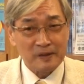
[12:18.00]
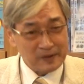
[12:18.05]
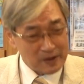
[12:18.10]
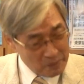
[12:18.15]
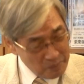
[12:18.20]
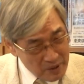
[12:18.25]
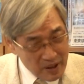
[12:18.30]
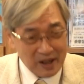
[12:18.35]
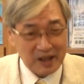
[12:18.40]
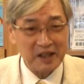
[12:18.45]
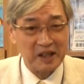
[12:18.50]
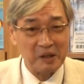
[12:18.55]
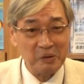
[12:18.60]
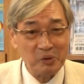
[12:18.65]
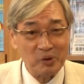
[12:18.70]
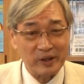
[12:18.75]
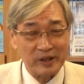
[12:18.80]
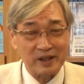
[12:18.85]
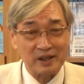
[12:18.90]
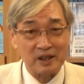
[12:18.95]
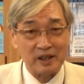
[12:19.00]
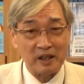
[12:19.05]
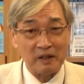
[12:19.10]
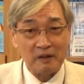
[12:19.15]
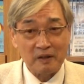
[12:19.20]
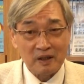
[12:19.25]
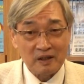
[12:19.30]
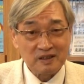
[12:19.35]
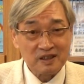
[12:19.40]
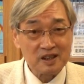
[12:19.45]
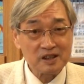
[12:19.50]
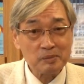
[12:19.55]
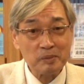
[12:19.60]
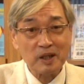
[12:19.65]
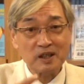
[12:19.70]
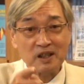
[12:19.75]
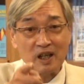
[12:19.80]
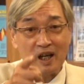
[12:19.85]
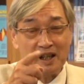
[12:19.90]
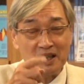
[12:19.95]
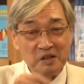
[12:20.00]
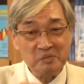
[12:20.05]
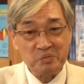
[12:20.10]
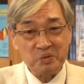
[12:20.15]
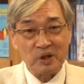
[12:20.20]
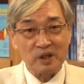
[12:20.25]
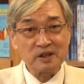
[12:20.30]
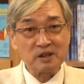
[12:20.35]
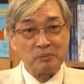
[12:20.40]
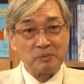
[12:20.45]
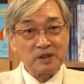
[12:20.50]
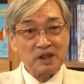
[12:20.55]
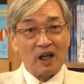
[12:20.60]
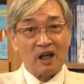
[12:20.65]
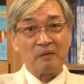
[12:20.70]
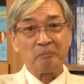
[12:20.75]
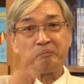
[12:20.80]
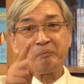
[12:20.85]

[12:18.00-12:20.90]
能不能给我一点？你知道汤恩伯怎么讲？